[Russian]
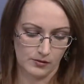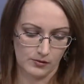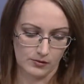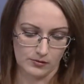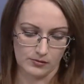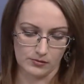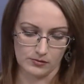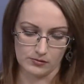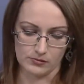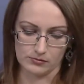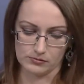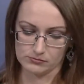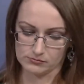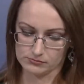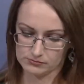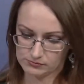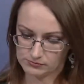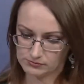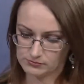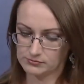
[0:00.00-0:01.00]

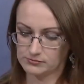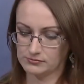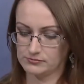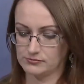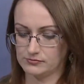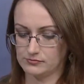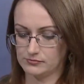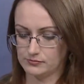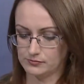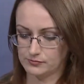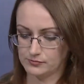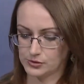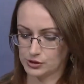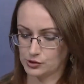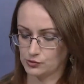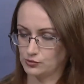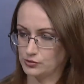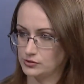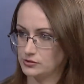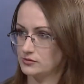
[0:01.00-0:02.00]
Эм, по
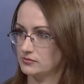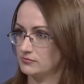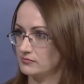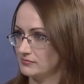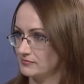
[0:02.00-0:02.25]
сути...